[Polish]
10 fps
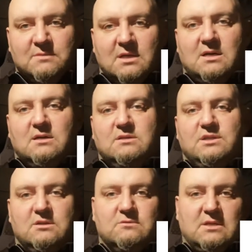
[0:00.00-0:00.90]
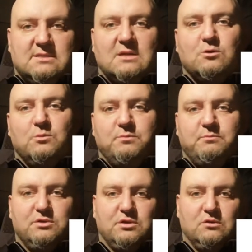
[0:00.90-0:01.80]
na, się na zakup
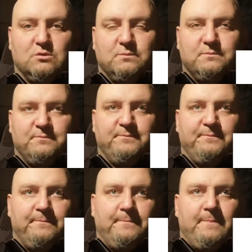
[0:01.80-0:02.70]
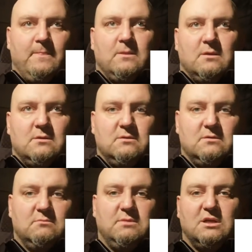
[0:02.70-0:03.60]
pontonu.
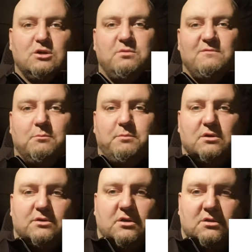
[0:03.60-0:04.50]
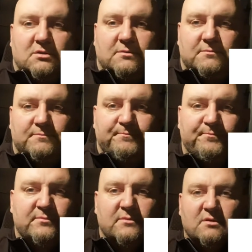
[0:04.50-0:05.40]
E, będę kupował ponton
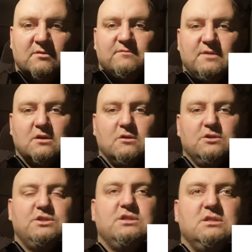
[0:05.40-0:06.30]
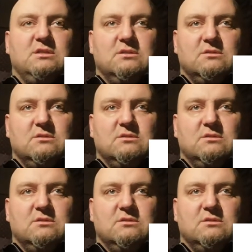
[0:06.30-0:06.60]
wielkości